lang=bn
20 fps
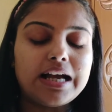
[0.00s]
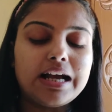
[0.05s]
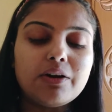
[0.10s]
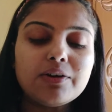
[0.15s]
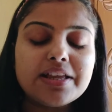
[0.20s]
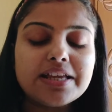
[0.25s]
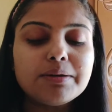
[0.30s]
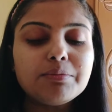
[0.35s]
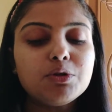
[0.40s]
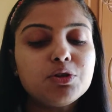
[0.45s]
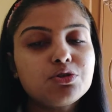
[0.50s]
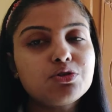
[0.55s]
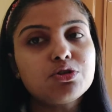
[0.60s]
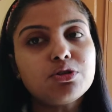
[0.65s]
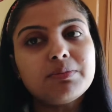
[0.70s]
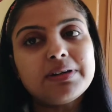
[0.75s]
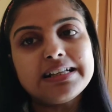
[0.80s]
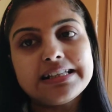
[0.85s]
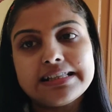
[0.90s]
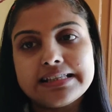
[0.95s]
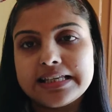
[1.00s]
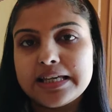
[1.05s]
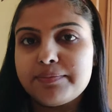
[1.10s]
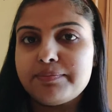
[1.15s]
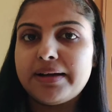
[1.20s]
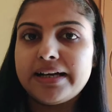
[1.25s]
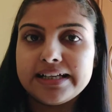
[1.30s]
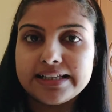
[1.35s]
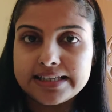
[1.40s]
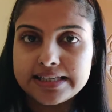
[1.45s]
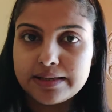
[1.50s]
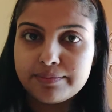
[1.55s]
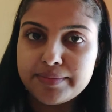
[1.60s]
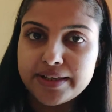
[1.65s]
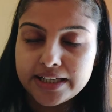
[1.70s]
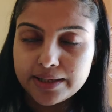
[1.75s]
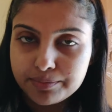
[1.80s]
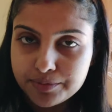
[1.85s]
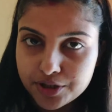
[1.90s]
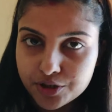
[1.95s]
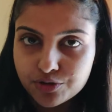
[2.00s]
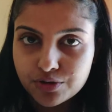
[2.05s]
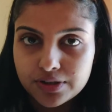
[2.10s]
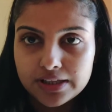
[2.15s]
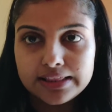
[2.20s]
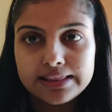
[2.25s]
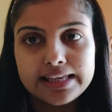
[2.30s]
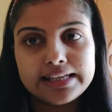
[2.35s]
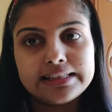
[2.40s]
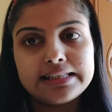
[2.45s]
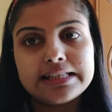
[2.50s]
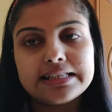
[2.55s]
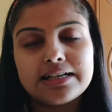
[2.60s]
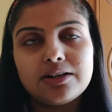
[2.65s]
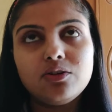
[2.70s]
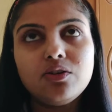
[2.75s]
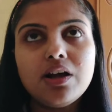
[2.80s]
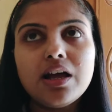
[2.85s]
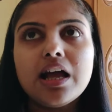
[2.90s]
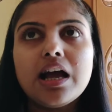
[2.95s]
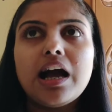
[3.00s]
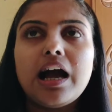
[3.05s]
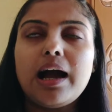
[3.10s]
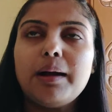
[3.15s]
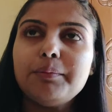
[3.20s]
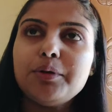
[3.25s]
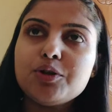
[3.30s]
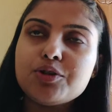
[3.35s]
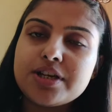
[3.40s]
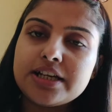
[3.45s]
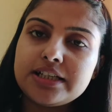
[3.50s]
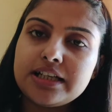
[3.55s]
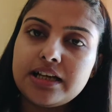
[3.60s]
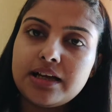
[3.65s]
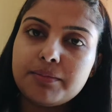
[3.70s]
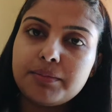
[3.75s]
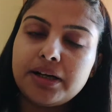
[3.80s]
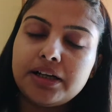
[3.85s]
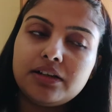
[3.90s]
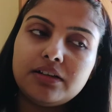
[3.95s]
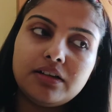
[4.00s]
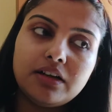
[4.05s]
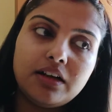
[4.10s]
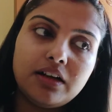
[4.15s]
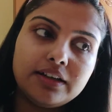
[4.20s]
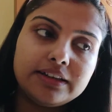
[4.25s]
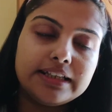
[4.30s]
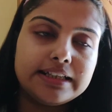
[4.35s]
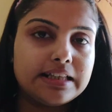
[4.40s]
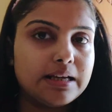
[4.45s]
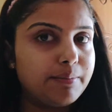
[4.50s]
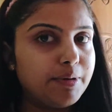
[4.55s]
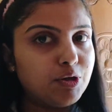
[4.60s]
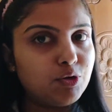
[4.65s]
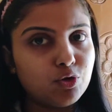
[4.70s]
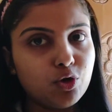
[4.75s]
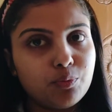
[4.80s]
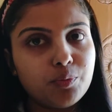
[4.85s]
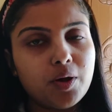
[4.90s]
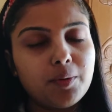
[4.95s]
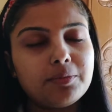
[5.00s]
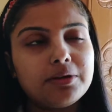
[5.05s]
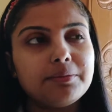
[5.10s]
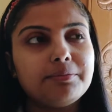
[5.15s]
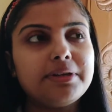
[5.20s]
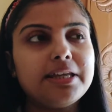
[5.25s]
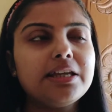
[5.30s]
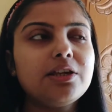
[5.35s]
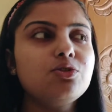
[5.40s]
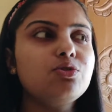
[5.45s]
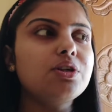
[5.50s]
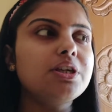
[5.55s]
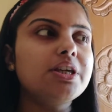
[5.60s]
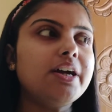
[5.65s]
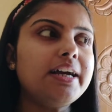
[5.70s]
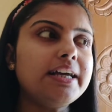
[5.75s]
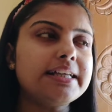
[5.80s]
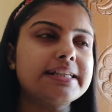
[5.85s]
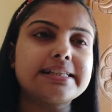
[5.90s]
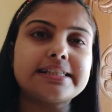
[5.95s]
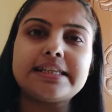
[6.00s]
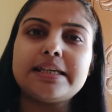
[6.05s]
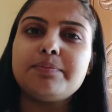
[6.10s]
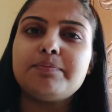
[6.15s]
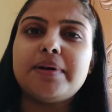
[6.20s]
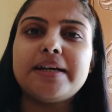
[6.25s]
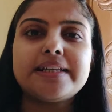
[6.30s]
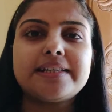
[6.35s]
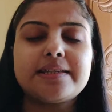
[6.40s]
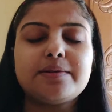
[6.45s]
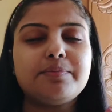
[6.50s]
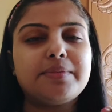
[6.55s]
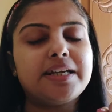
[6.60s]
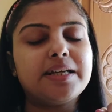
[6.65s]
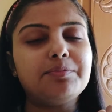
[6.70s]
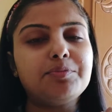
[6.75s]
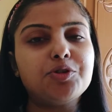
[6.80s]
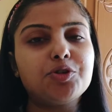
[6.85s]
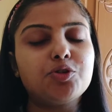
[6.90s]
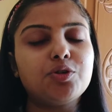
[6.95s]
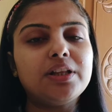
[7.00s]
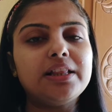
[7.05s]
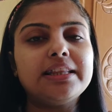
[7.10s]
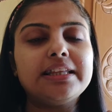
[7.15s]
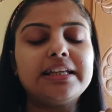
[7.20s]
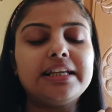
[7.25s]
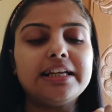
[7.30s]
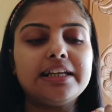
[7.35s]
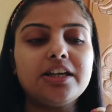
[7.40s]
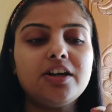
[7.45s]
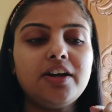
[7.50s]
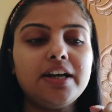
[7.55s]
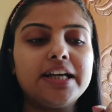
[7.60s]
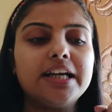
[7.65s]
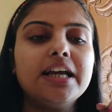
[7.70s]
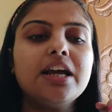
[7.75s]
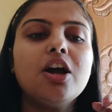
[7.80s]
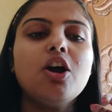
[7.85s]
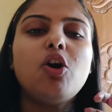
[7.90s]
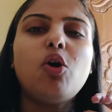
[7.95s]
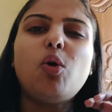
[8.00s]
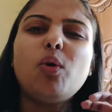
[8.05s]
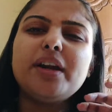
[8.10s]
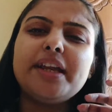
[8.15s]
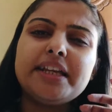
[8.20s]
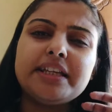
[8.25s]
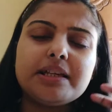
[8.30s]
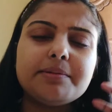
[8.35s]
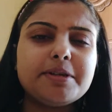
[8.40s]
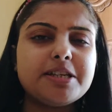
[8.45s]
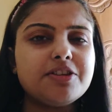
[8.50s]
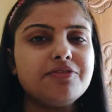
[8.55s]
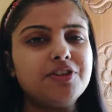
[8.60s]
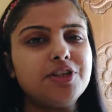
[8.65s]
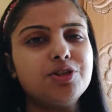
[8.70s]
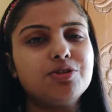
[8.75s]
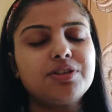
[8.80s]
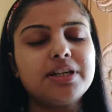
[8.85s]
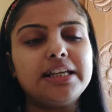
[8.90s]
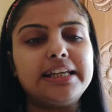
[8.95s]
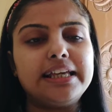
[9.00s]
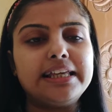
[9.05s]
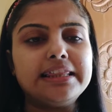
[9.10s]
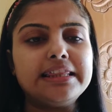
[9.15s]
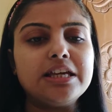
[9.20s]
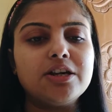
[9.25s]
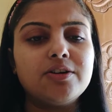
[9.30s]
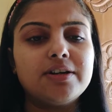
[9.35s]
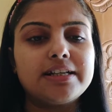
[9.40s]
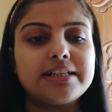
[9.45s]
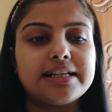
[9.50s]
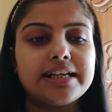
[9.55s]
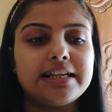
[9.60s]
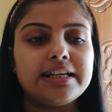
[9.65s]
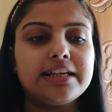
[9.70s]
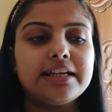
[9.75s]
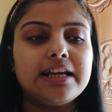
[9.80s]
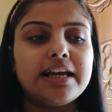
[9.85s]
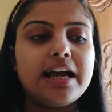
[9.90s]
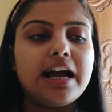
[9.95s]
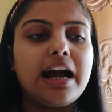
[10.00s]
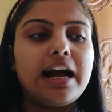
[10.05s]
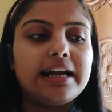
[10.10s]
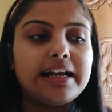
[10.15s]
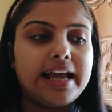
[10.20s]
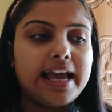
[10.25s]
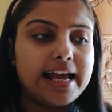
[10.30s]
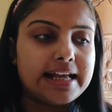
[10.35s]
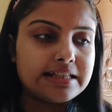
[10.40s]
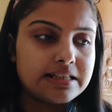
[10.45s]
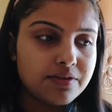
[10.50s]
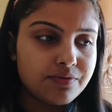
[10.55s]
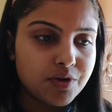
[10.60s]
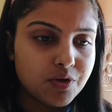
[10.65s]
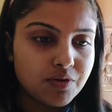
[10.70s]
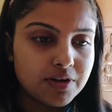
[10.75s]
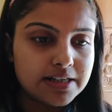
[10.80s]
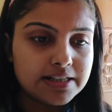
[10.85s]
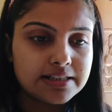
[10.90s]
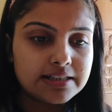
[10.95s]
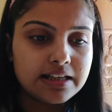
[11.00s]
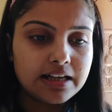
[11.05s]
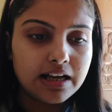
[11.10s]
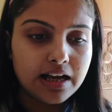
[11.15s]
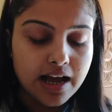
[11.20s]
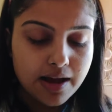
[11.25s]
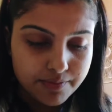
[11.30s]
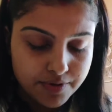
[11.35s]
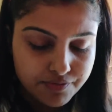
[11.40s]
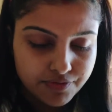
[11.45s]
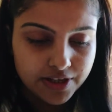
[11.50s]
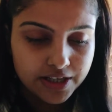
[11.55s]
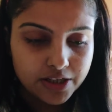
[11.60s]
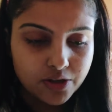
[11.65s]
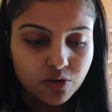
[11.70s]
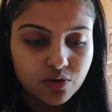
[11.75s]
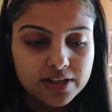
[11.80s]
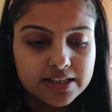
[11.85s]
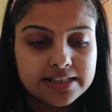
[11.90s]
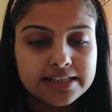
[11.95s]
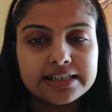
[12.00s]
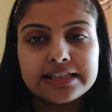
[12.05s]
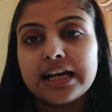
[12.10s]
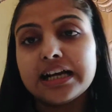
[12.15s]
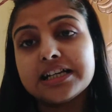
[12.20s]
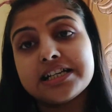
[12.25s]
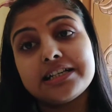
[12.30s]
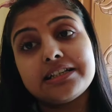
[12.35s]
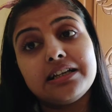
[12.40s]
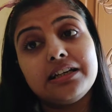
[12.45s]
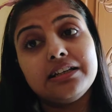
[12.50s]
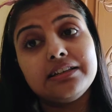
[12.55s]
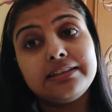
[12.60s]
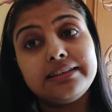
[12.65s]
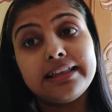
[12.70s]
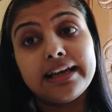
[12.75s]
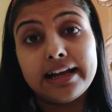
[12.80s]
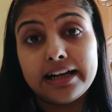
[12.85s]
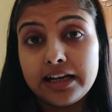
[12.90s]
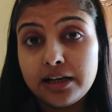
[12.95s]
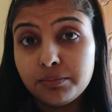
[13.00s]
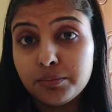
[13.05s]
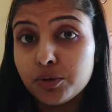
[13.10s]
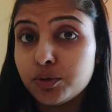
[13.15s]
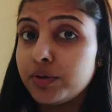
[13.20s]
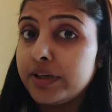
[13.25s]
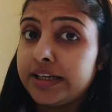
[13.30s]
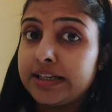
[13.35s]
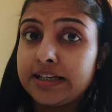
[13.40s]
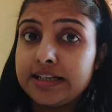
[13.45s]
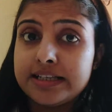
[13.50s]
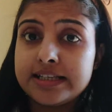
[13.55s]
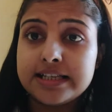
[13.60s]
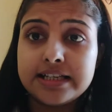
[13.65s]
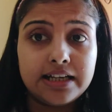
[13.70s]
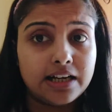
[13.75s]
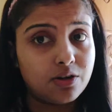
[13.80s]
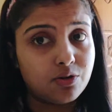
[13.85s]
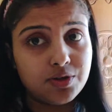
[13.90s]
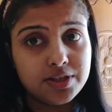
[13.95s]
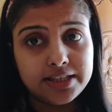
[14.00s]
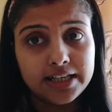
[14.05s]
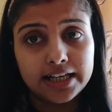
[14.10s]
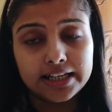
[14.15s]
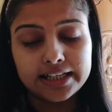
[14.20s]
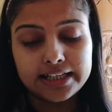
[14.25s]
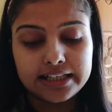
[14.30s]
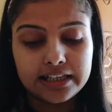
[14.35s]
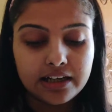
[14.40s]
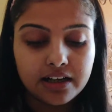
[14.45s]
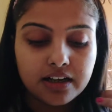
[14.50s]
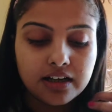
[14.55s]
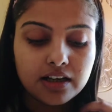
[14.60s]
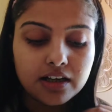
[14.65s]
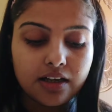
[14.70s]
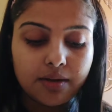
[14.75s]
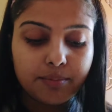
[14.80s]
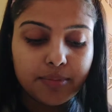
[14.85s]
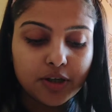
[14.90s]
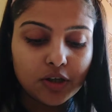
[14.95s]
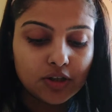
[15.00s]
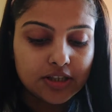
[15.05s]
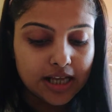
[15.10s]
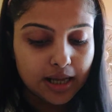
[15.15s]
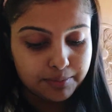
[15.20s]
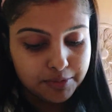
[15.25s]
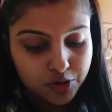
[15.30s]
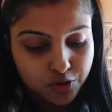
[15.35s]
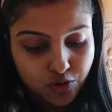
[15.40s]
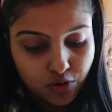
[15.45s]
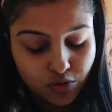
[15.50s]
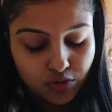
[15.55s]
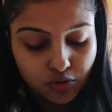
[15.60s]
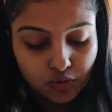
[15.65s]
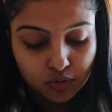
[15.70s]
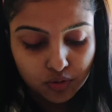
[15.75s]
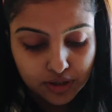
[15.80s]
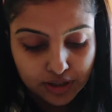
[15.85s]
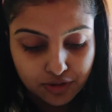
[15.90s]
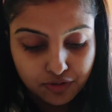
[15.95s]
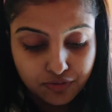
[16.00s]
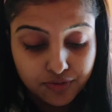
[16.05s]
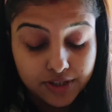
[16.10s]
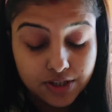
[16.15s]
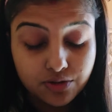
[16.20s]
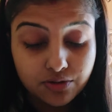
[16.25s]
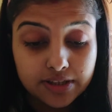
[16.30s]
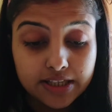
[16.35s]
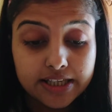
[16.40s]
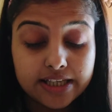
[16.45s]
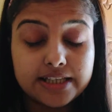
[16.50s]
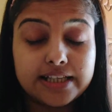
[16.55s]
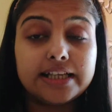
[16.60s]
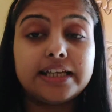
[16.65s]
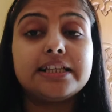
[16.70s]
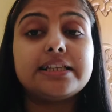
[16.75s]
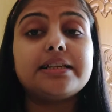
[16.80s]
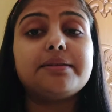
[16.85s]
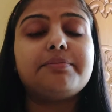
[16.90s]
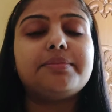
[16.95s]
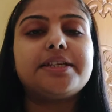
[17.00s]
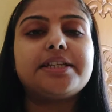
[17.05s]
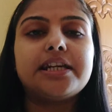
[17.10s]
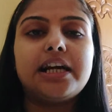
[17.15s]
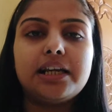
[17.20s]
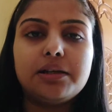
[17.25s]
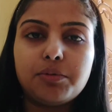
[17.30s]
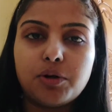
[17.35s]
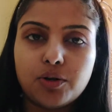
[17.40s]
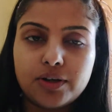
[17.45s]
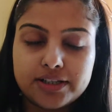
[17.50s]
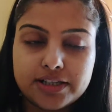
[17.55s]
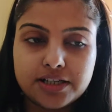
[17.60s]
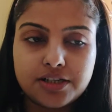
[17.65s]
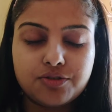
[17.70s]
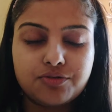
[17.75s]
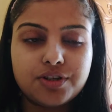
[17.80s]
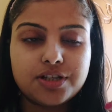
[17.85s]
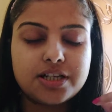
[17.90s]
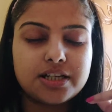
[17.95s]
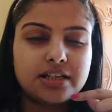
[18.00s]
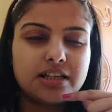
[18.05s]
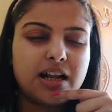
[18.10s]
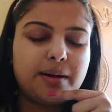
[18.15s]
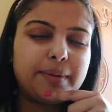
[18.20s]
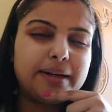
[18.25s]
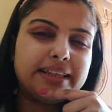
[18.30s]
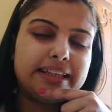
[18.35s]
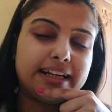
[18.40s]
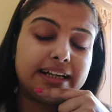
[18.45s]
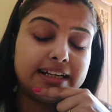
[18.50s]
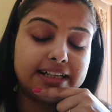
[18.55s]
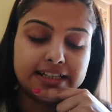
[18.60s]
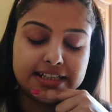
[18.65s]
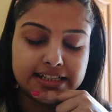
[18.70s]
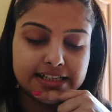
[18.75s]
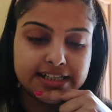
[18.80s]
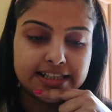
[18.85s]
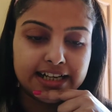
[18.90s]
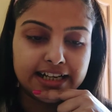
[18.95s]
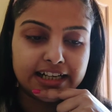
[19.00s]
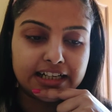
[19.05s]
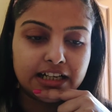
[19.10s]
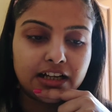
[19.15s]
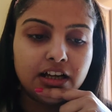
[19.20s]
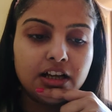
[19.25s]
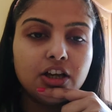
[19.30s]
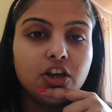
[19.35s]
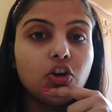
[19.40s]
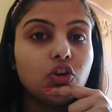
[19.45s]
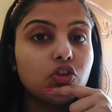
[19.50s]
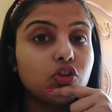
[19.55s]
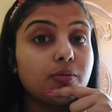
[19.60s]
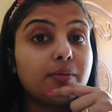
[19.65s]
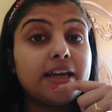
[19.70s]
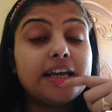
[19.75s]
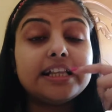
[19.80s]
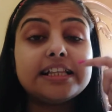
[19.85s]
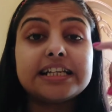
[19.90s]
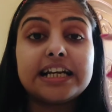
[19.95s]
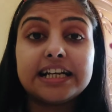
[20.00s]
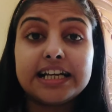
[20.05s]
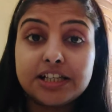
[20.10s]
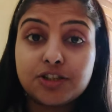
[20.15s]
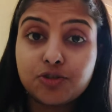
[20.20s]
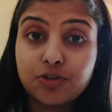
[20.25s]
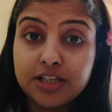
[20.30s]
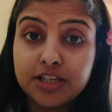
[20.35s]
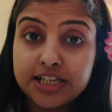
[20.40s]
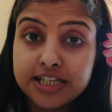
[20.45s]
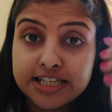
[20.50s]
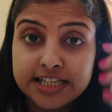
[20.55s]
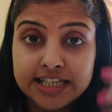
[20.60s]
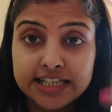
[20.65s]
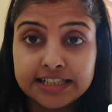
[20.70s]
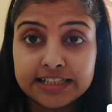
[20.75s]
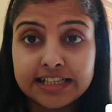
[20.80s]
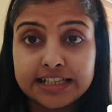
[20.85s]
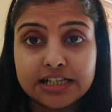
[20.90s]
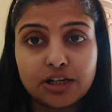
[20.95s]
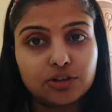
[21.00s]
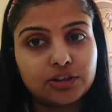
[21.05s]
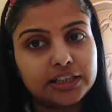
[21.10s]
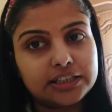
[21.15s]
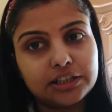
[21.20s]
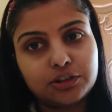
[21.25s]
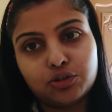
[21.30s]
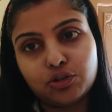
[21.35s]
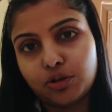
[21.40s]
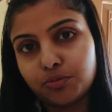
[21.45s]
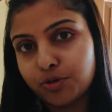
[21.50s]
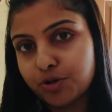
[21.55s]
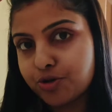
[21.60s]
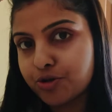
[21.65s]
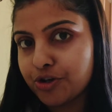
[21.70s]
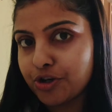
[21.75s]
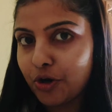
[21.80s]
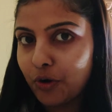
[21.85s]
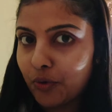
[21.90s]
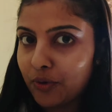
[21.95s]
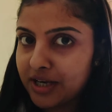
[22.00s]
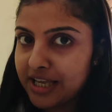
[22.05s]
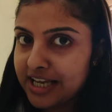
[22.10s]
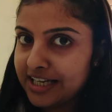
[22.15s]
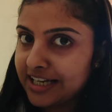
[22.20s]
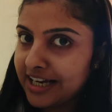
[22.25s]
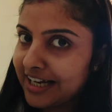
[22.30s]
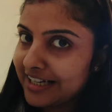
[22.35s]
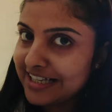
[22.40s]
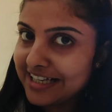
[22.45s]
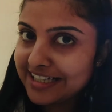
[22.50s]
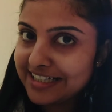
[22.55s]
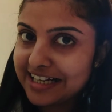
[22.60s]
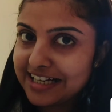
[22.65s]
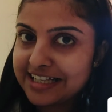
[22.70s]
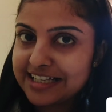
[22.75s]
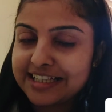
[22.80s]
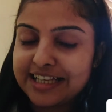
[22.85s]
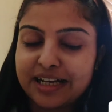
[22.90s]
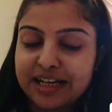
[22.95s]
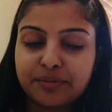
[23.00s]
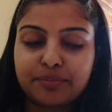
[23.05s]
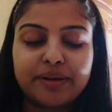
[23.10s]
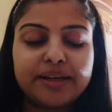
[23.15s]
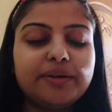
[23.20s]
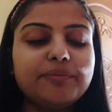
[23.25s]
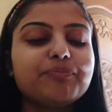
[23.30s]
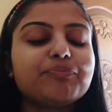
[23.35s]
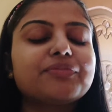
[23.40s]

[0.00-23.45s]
অনেকে বলছো তোমরা স্টেপ বাই স্টেপ মেকআপ টিউটোরিয়াল দেখতে চাও আমিও সেটা আমার দিতে আমার কোনো প্রবলেম নেই কিন্তু কী হয় স্টেপ বাই স্টেপ মেকআপ টিউটোরিয়াল দিলে কী হয় অনেকটা বেশি ভিডিওটা লেন্দি হয়ে যায় আর অ্যাজ এ ভিউয়ার্স আমি ফিল করি যে না সেটা দেখার মতো এনার্জি কারোর থাকে না বিকজ আমিও যখন অন্য কারো ভিডিও দেখি দেখি যে বিশাল বড় একটা ডিউরেশনের আমার দেখার এনার্জি থাকে না তবে হ্যাঁ যারা অ্যাকচুয়ালি শিখতে চাও তাদের তো অবশ্যই অনেকখানি এনার্জি থাকবে